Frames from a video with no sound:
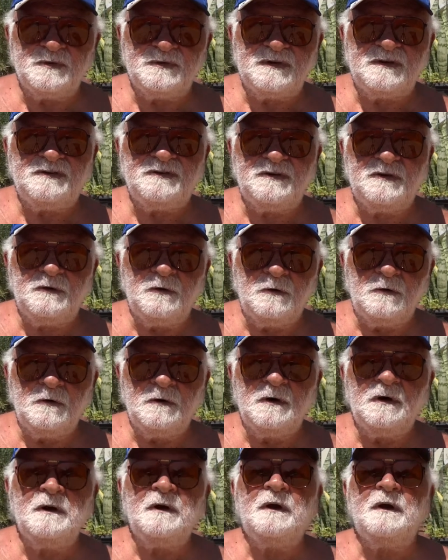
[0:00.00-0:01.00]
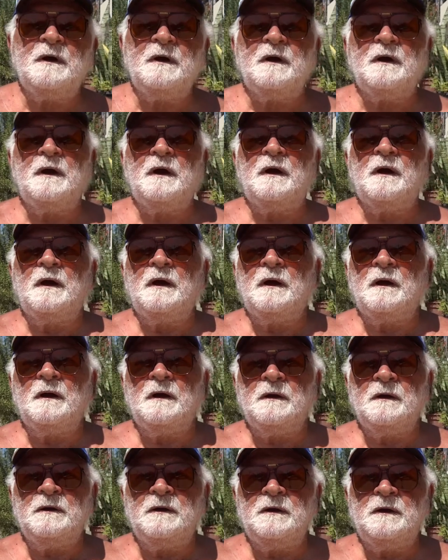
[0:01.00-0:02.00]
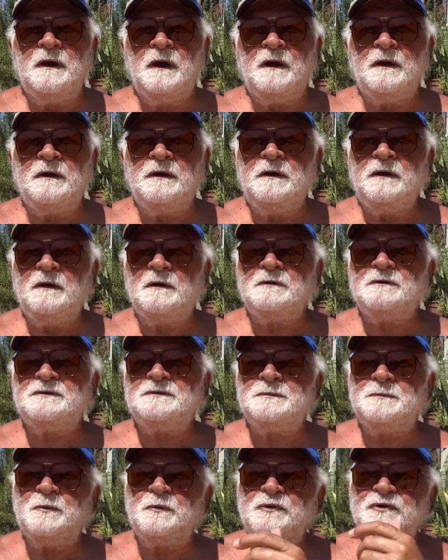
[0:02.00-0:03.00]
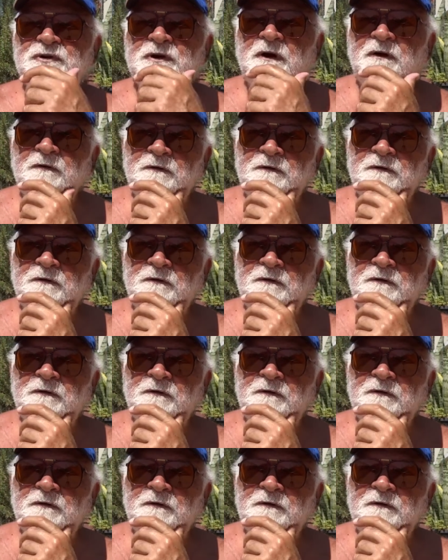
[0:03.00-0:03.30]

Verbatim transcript: sim senhor. E aí eu disse, puxa